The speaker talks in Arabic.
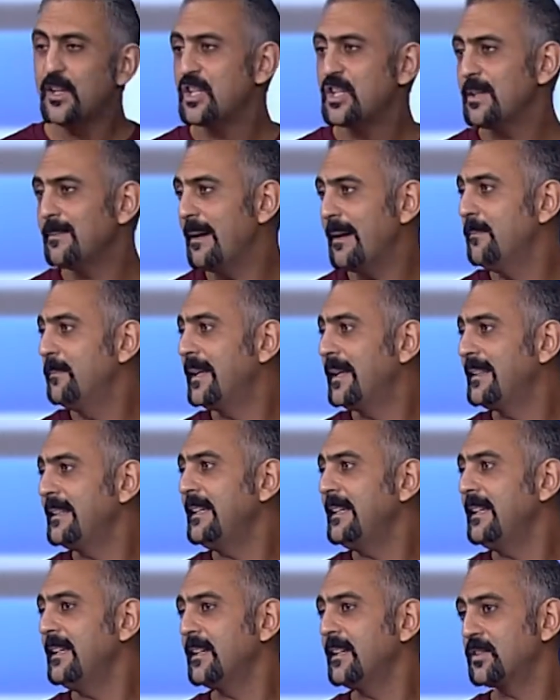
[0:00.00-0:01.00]
للشباب
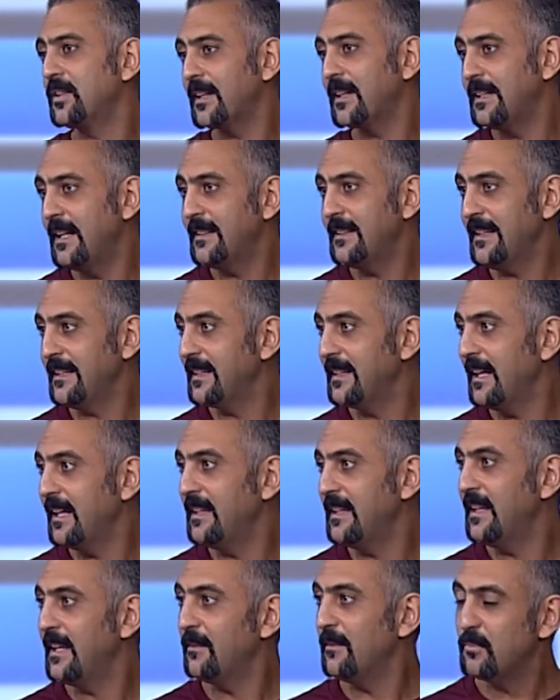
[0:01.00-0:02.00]
بكثير شغلات يعني
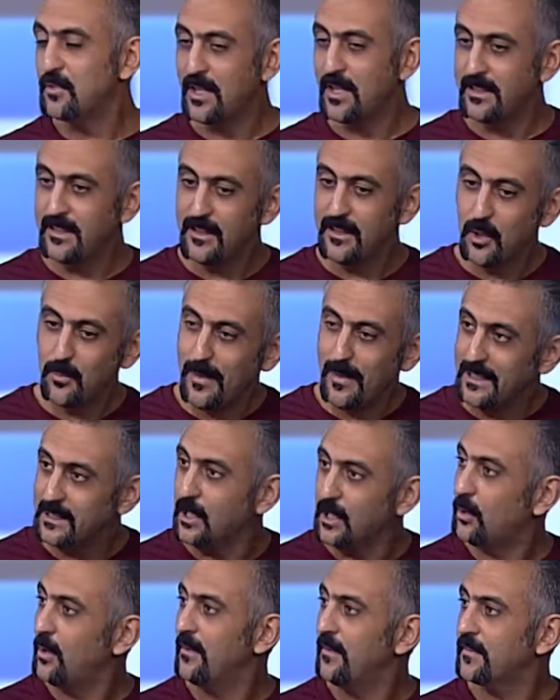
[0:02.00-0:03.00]
هلا مجرد هم
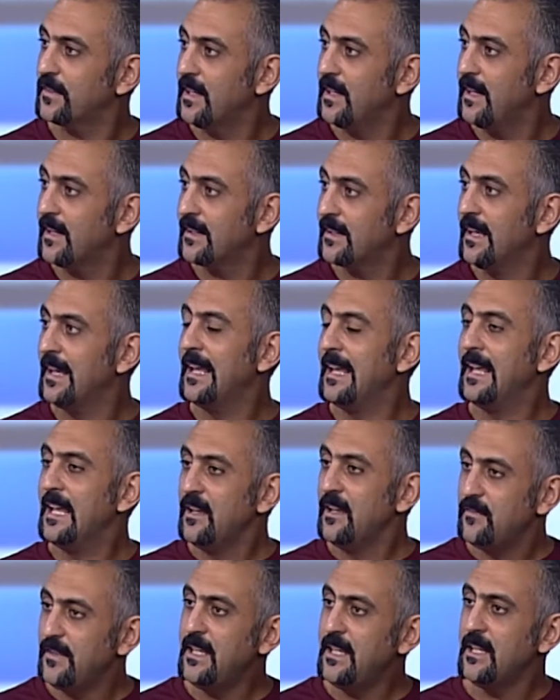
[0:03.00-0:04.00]
اطلقوا افكار
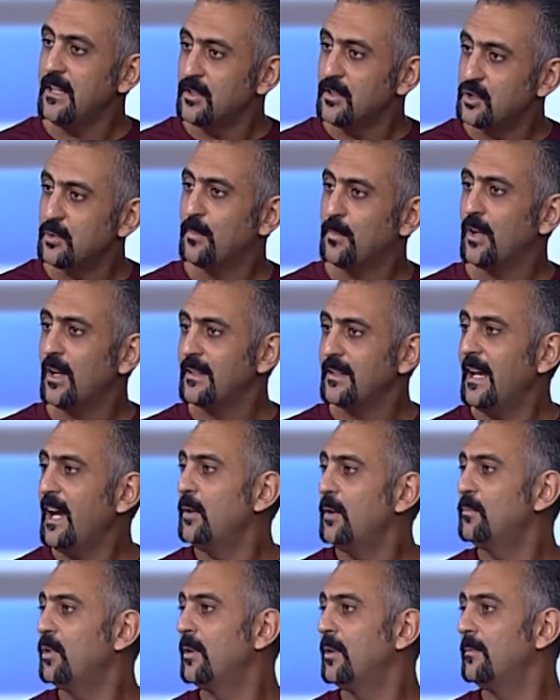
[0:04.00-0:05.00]
في سبل
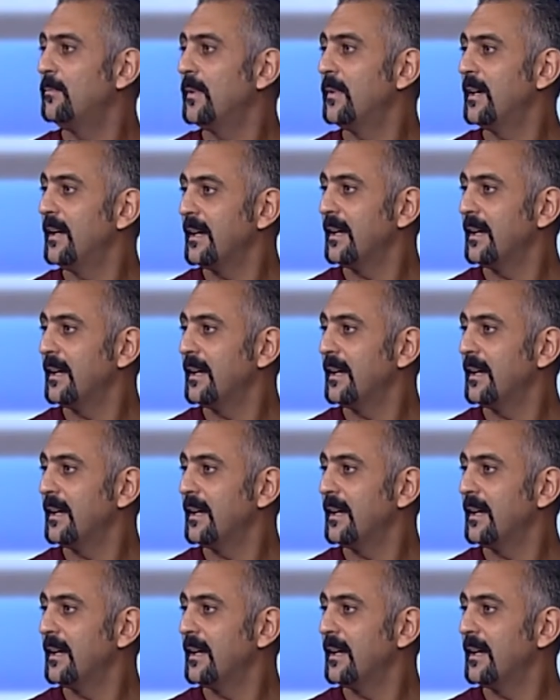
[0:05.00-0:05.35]
دعمهم إن